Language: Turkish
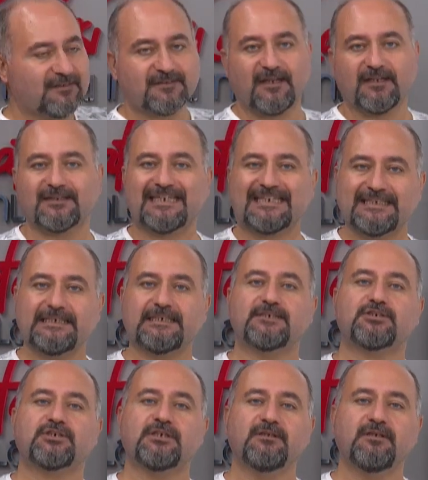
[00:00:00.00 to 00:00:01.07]
asal dediği
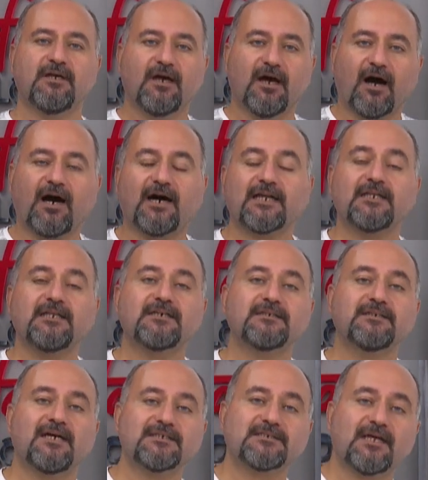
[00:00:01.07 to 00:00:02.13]
için
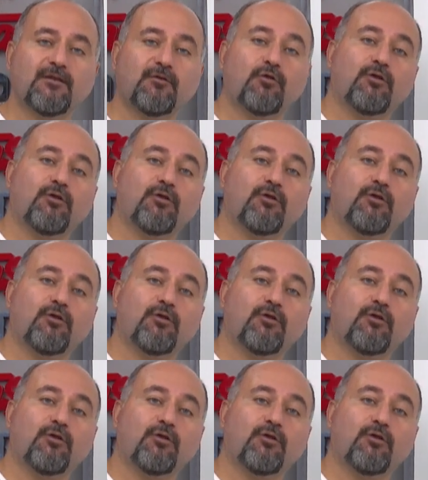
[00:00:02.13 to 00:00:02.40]
aralarında asal